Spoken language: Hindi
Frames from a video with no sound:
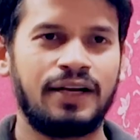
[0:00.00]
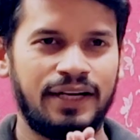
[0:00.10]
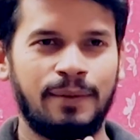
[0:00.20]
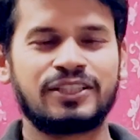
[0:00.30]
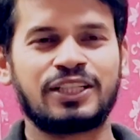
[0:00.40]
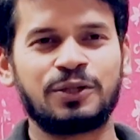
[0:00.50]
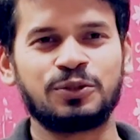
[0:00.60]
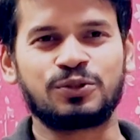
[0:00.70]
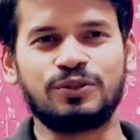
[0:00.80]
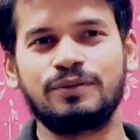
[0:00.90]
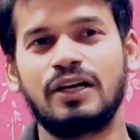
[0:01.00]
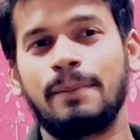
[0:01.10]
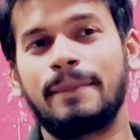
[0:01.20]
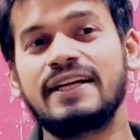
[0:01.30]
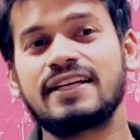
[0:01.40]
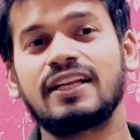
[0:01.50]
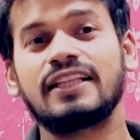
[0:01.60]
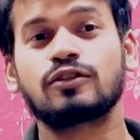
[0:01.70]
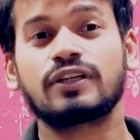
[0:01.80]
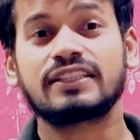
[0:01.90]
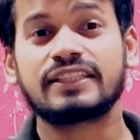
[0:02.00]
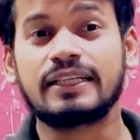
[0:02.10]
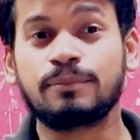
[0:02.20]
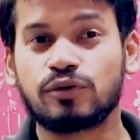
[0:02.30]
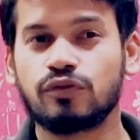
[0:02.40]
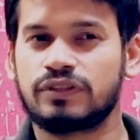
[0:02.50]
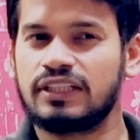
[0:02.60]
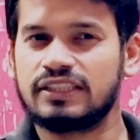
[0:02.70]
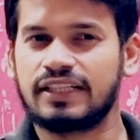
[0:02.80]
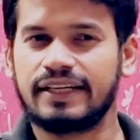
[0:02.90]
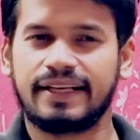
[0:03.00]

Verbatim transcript: नमस्कार दोस्तों मेंटल हेल्थ को कैसे इम्प्रूव किया जाए